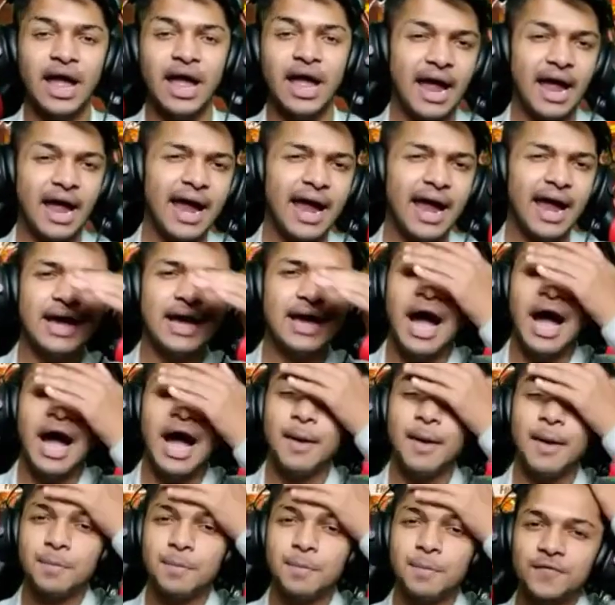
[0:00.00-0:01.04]
एंड आप
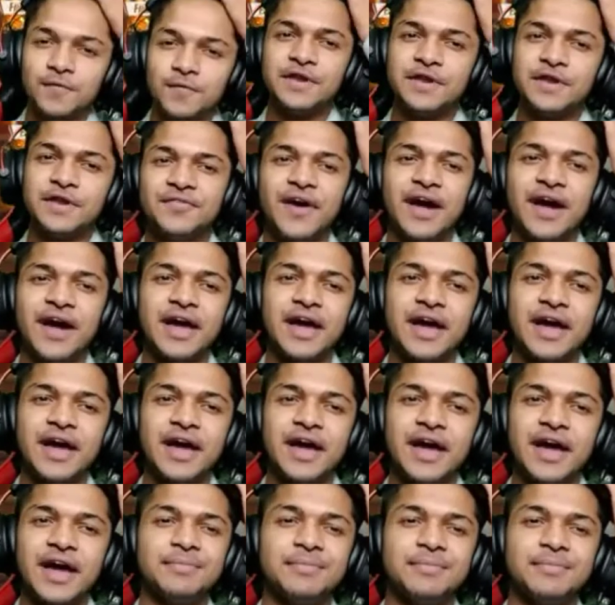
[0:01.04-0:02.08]
लोग फ्री फायर में
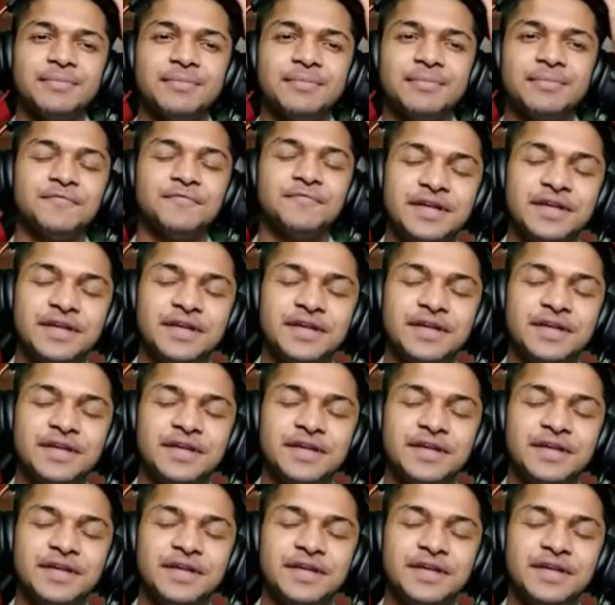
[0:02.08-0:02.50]
फ्री में